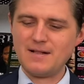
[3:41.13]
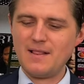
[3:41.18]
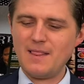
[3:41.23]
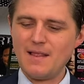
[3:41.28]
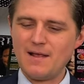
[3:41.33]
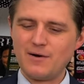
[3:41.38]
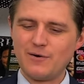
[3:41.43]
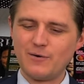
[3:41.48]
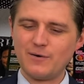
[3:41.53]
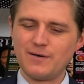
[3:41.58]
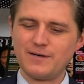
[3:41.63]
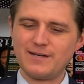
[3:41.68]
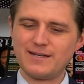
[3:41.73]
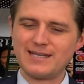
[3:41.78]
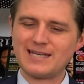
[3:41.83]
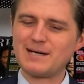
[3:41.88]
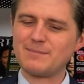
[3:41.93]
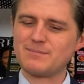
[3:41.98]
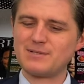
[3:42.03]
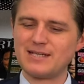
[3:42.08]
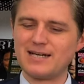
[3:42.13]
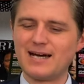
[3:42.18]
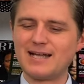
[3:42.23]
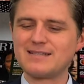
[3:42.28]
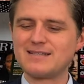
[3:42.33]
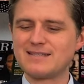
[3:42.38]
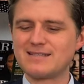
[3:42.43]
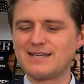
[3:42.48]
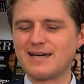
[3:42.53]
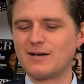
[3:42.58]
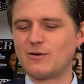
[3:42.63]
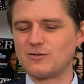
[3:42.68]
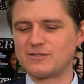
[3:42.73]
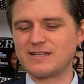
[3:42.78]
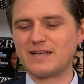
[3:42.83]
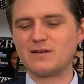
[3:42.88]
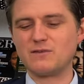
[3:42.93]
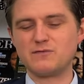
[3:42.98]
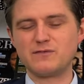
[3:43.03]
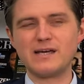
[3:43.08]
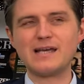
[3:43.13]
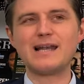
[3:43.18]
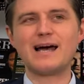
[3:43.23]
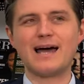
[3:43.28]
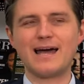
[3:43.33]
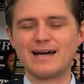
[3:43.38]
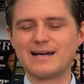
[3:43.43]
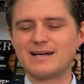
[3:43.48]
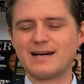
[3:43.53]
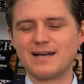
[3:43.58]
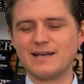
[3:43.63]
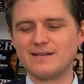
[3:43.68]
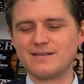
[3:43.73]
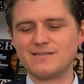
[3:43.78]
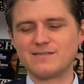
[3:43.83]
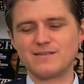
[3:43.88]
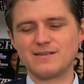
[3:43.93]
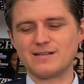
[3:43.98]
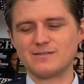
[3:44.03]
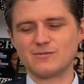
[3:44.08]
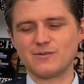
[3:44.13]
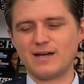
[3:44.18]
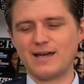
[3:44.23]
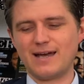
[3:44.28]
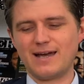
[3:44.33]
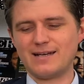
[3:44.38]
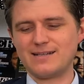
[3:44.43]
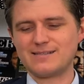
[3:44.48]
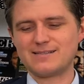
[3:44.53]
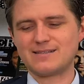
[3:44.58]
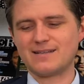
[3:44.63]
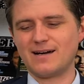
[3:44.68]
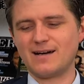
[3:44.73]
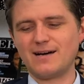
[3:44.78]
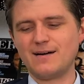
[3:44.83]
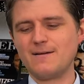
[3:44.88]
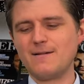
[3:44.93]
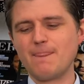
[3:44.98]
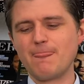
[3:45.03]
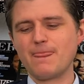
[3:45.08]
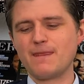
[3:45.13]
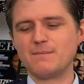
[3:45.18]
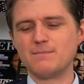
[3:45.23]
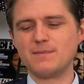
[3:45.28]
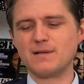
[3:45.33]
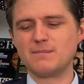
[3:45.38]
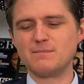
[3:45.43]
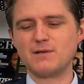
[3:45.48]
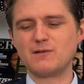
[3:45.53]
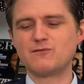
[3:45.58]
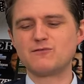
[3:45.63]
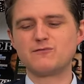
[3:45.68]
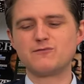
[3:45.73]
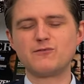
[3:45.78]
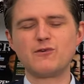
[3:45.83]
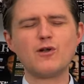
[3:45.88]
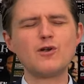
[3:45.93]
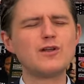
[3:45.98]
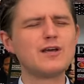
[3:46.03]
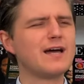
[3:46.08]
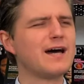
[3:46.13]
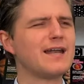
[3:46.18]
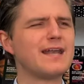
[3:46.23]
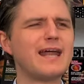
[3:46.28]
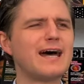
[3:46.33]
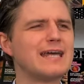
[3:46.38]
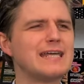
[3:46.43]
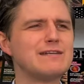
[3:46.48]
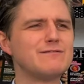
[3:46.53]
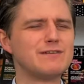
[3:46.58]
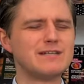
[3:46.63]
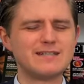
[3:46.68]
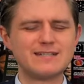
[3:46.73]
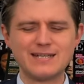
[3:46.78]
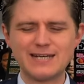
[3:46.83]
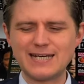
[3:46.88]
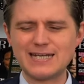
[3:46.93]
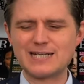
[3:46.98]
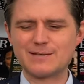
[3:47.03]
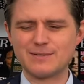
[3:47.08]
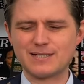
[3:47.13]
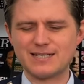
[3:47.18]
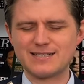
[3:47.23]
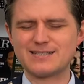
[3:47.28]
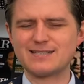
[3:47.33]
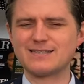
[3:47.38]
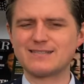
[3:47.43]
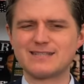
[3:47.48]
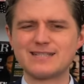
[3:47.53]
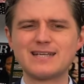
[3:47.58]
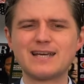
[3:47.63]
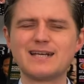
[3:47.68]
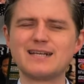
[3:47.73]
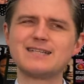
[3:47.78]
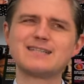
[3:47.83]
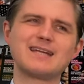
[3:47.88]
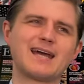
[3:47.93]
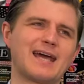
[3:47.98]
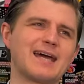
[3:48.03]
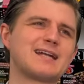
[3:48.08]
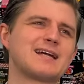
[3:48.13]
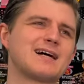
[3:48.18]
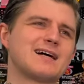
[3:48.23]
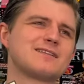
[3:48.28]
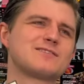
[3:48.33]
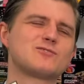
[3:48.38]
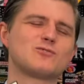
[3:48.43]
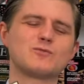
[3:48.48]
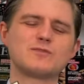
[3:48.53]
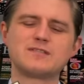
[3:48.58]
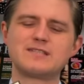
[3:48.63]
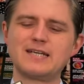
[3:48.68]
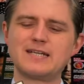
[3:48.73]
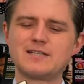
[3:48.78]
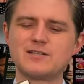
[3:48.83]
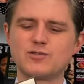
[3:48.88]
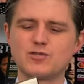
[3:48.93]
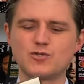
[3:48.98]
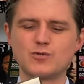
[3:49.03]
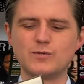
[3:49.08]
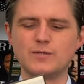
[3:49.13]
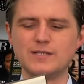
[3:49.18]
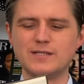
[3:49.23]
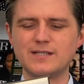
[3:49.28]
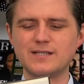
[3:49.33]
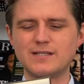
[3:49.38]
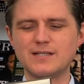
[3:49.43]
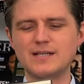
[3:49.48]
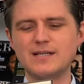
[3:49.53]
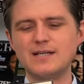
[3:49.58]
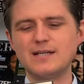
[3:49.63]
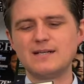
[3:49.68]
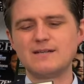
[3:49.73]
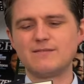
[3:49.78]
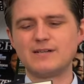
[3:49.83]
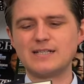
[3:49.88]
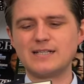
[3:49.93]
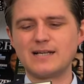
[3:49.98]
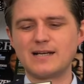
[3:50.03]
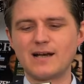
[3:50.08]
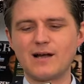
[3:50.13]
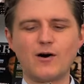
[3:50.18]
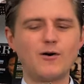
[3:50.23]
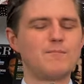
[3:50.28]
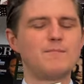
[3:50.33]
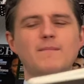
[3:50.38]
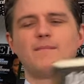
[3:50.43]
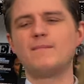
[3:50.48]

Und ich habe die ganze Zeit auch seine Fehler erkannt. Also er ist da mit, mit völliger Naivität, aber das ist sicherlich der Generation Z geschuldet, weil die glauben,